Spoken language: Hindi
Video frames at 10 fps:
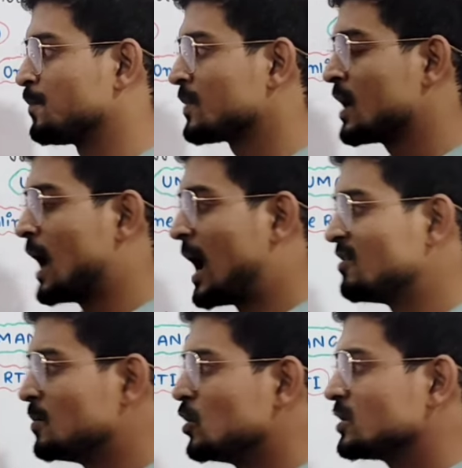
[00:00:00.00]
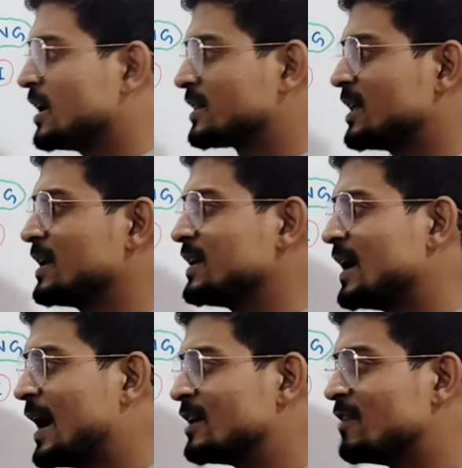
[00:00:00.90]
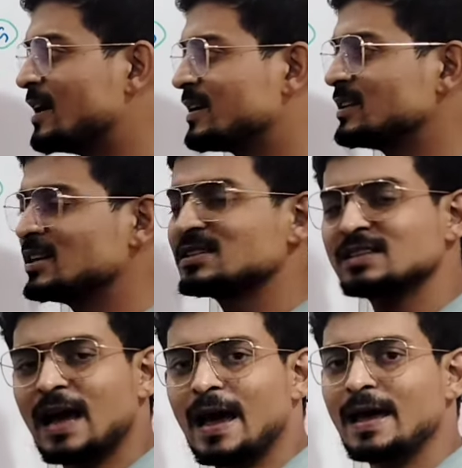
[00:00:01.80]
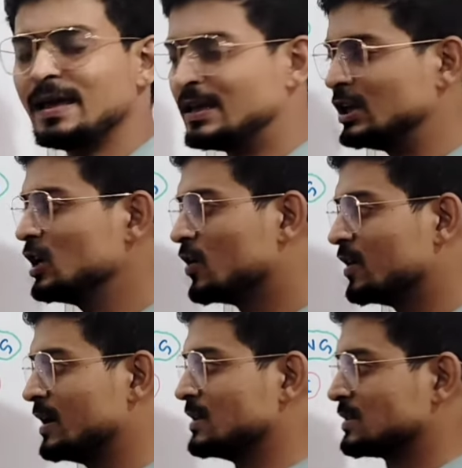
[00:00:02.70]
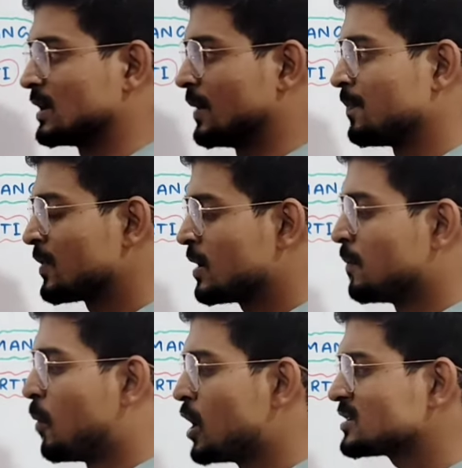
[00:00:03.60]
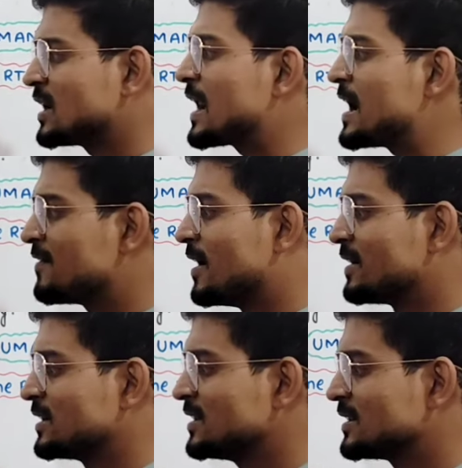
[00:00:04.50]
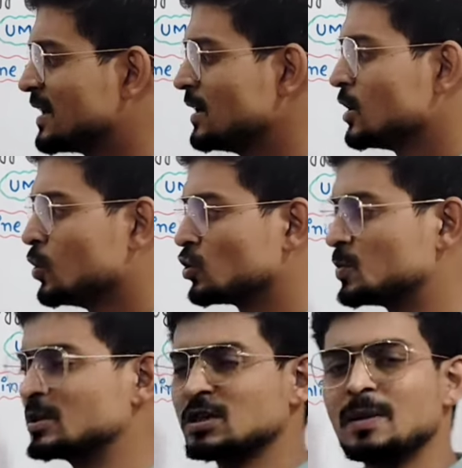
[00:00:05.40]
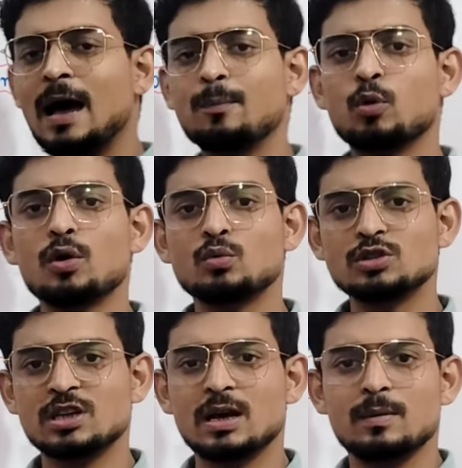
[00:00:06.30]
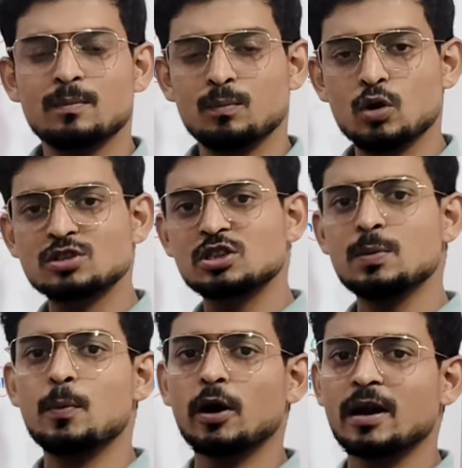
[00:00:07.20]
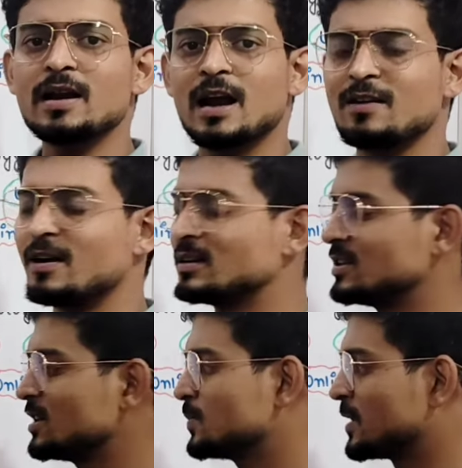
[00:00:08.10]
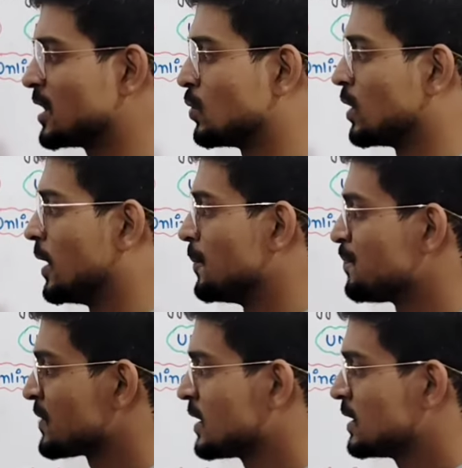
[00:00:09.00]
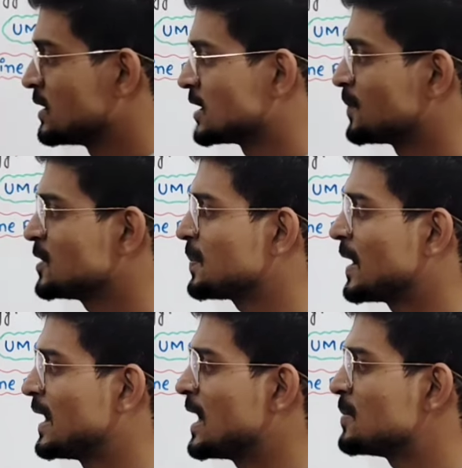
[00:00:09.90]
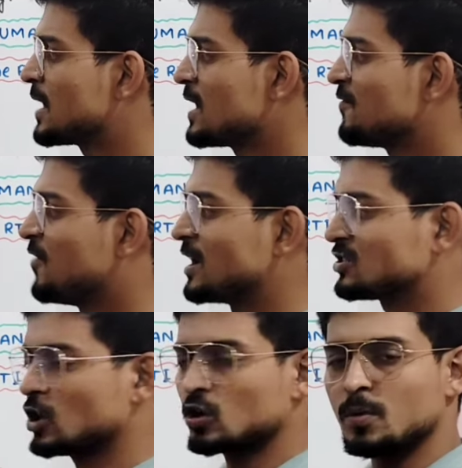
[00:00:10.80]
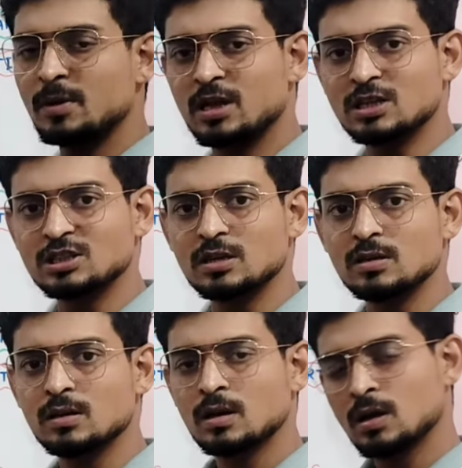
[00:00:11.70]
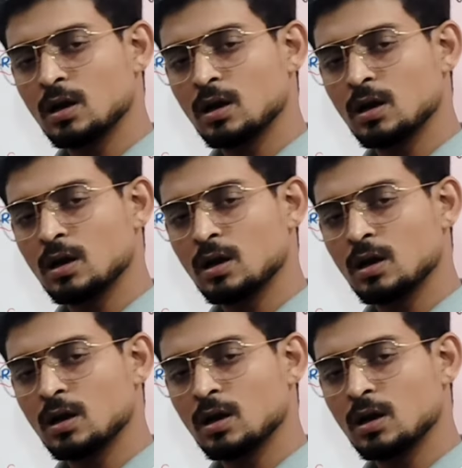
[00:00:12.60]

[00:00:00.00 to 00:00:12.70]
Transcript: है अब हम लोग देखते हैं कि एडवांटेजेस क्या है ई गवर्नेंस का बहुत सारा एडवांटेजेस है उसमें से मैं आपको कुछ मोस्ट इम्पॉर्टेंट एडवांटेजेस बताऊंगा सबसे पहला हमारा फास्टर कम्युनिकेशन